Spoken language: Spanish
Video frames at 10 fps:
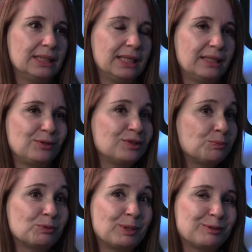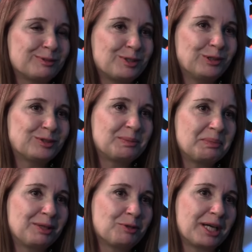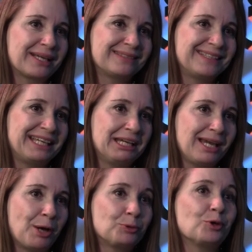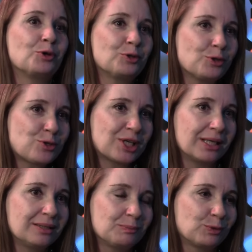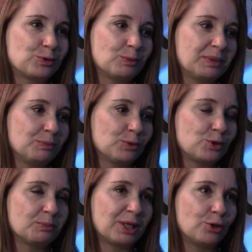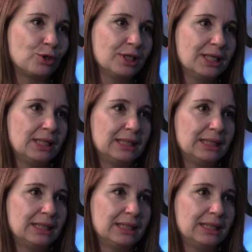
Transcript: Entonces, pues bueno, yo los invito a que se autoconozcan mucho, mucho mejor